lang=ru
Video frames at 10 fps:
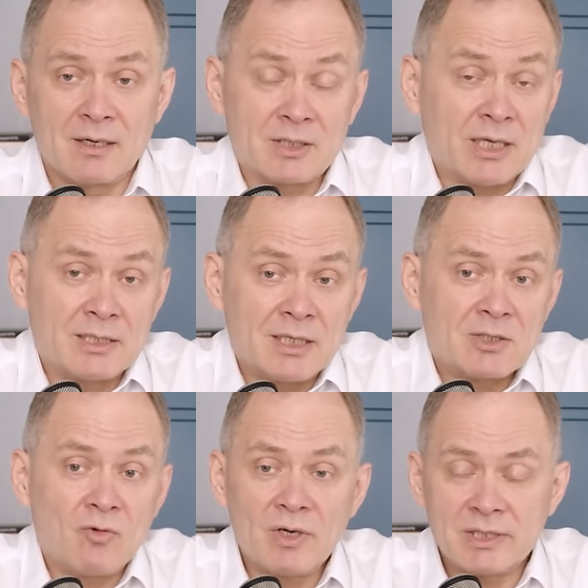Кстати,
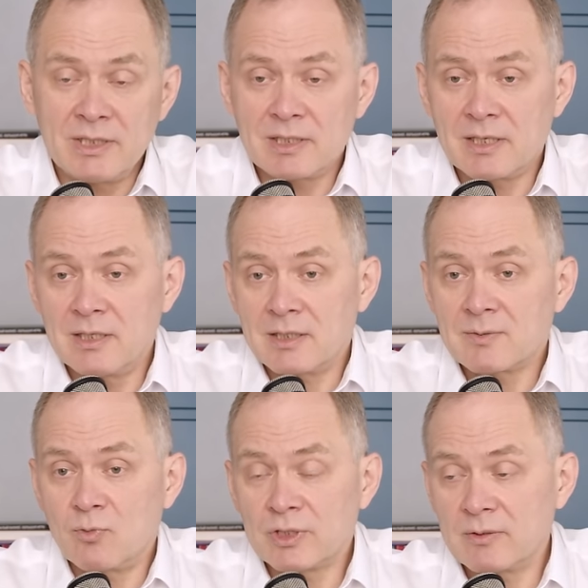если у вас есть какие-то
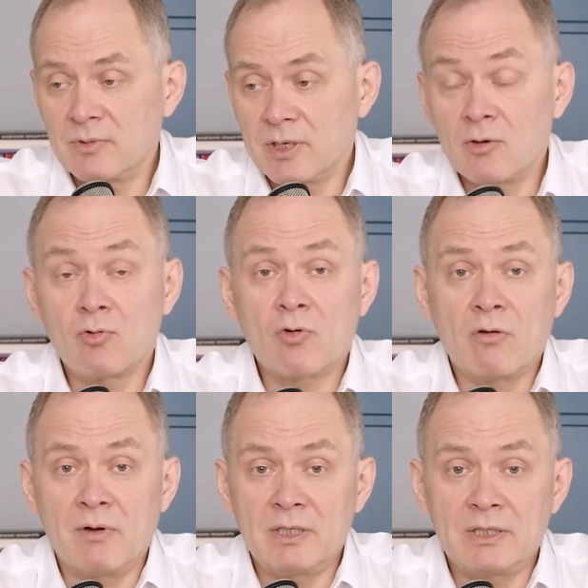способы, как у
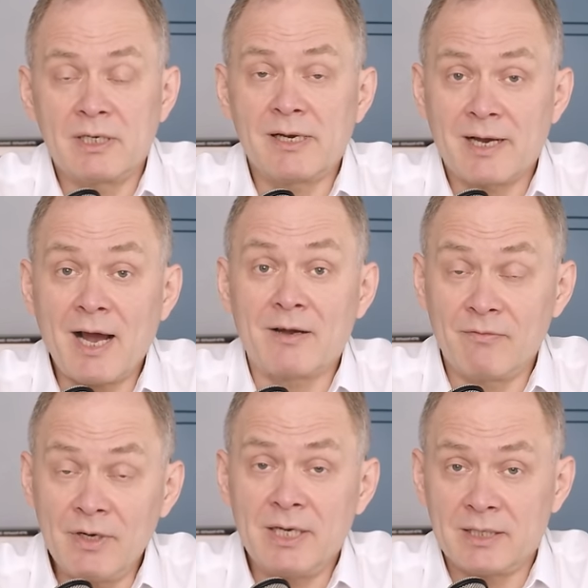руководителя, как
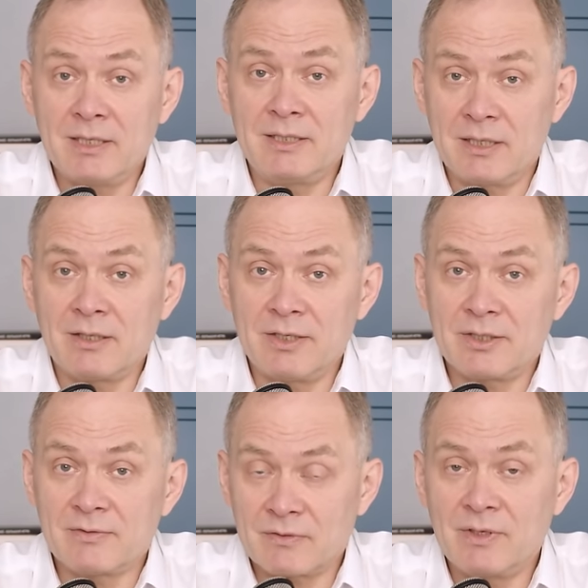вы это
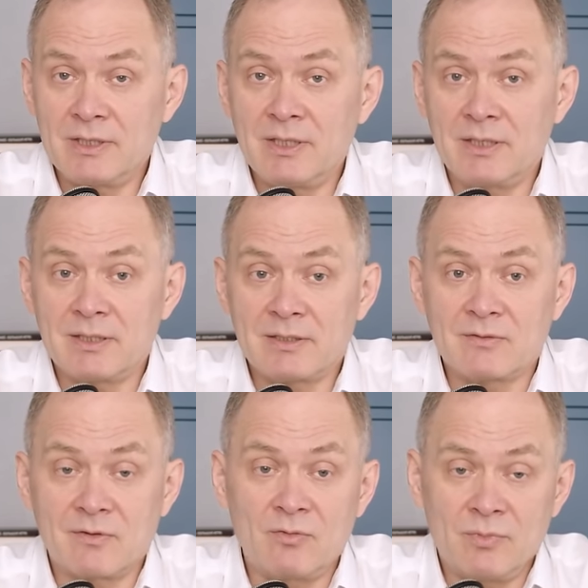делаете в своей деятельности, в
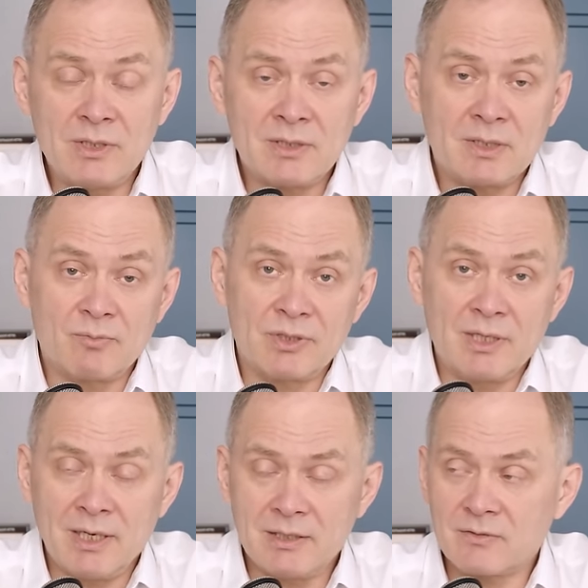своем бизнесе,
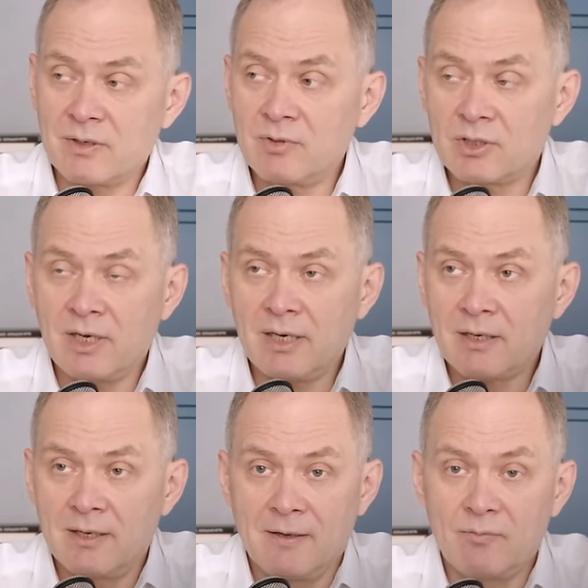поделитесь в комментариях.
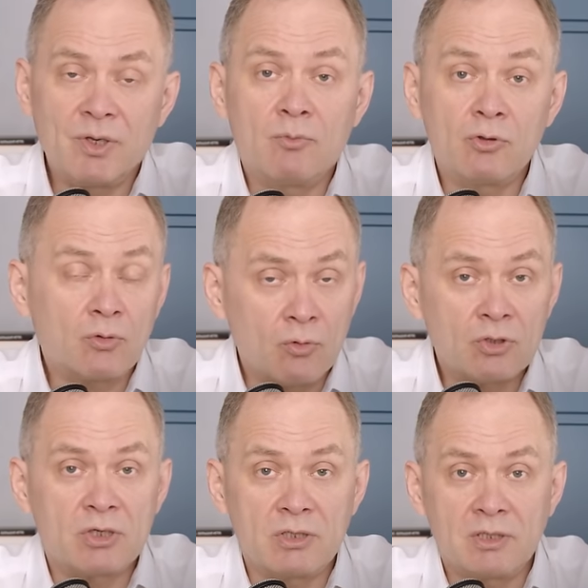Мне будет
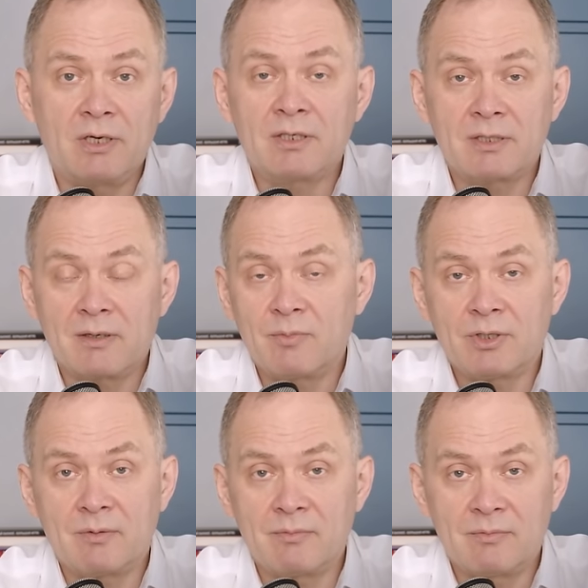очень интересно об
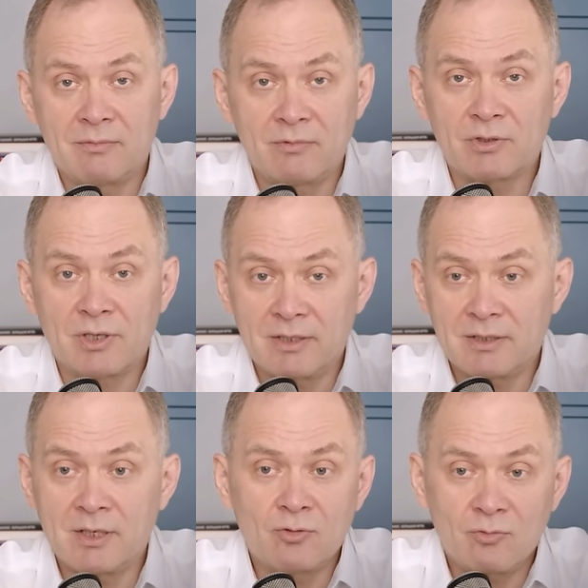этом узнать.
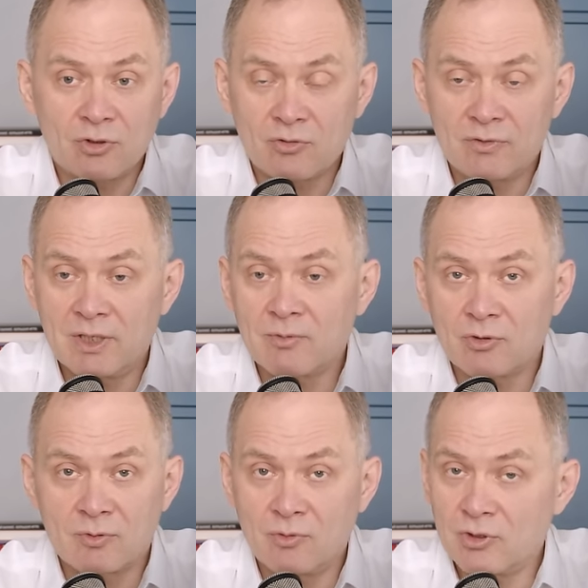Я думаю, что всем,
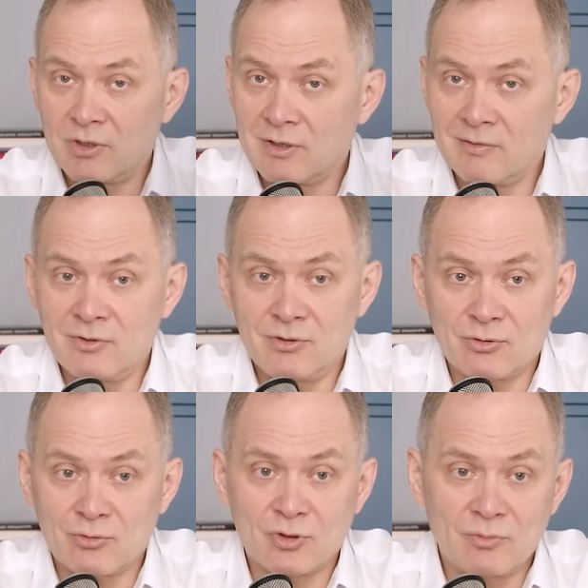кто смотрит это видео,
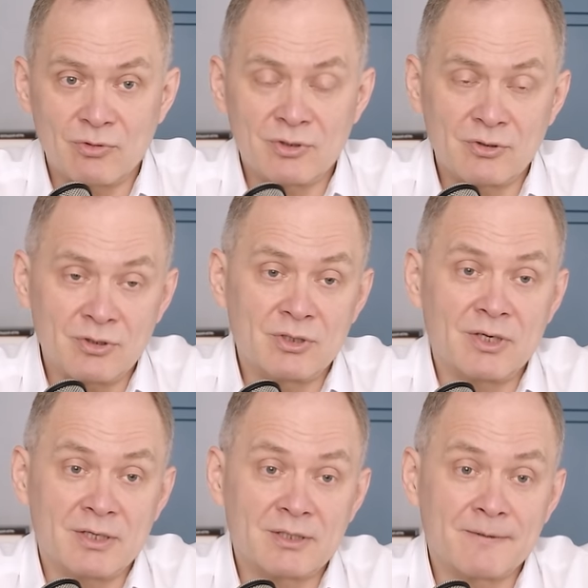тоже будет очень
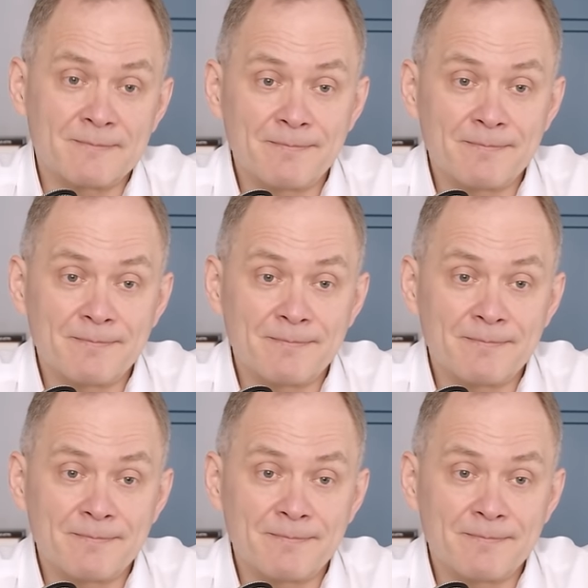интересно.